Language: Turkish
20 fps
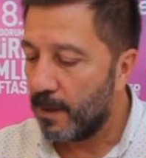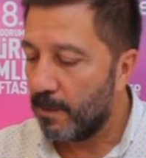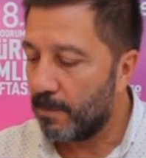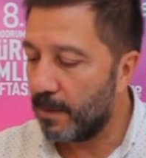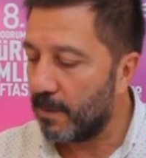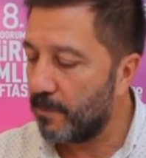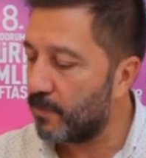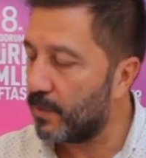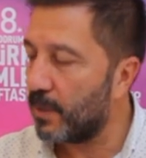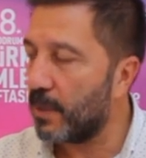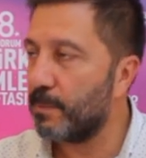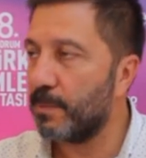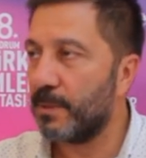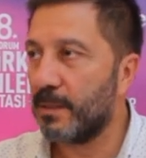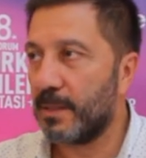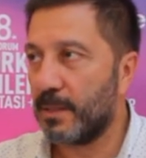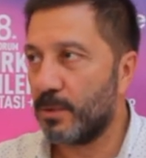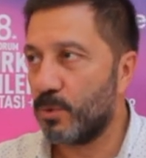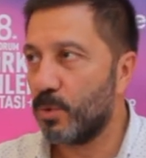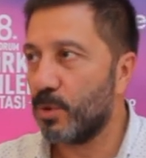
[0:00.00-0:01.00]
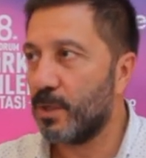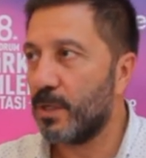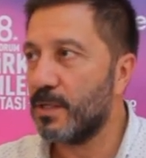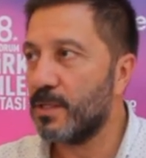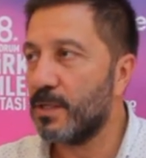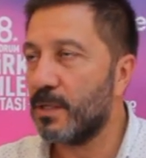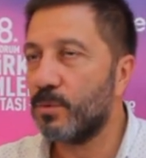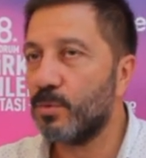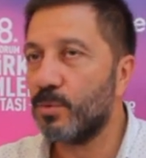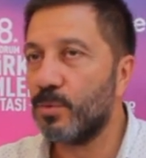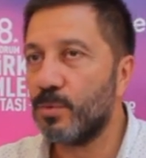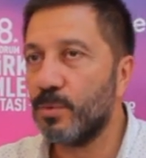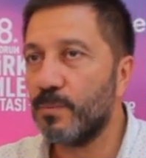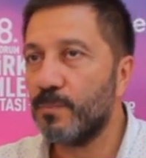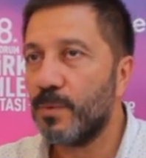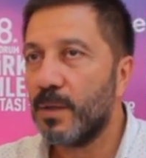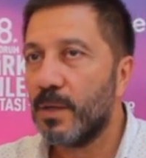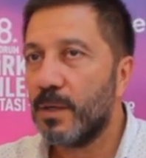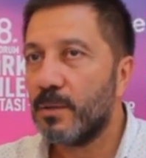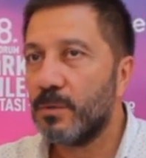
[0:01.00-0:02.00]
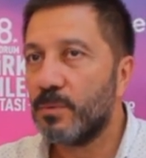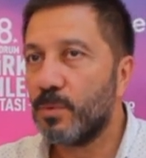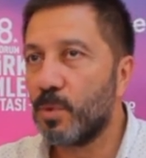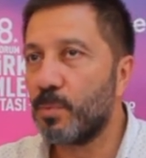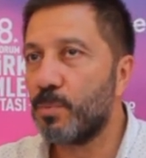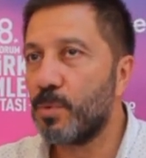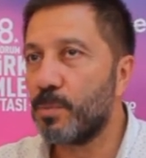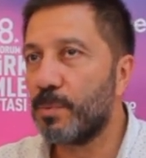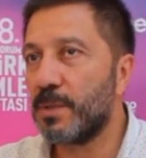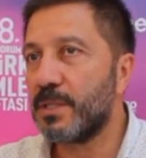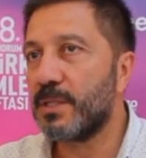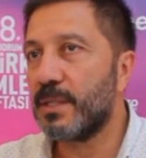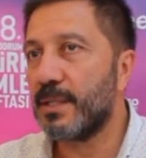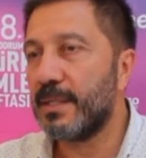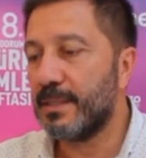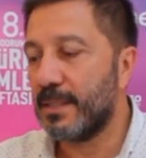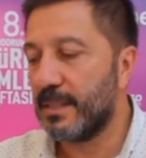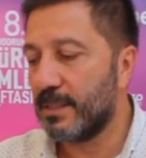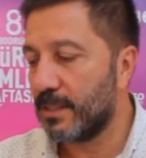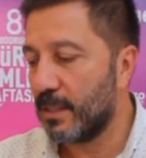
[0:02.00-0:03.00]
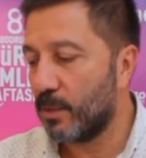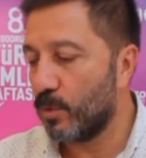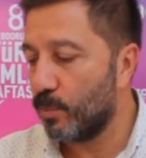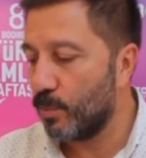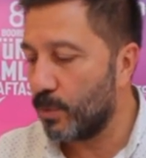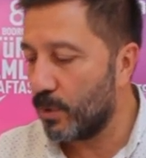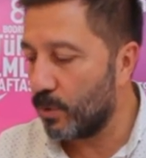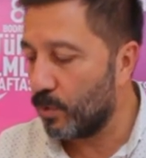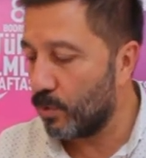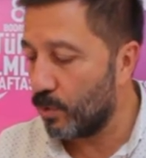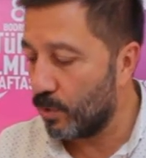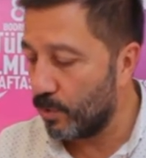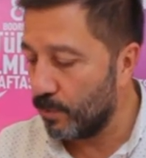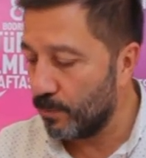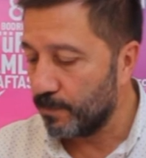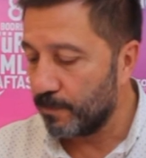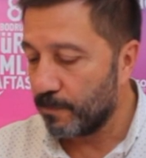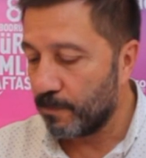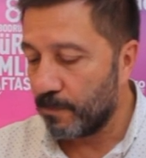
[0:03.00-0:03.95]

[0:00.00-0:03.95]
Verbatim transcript: Ben fragmanından çok heyecan duydum. Çok büyük başarı elde edeceğini ümit ediyorum.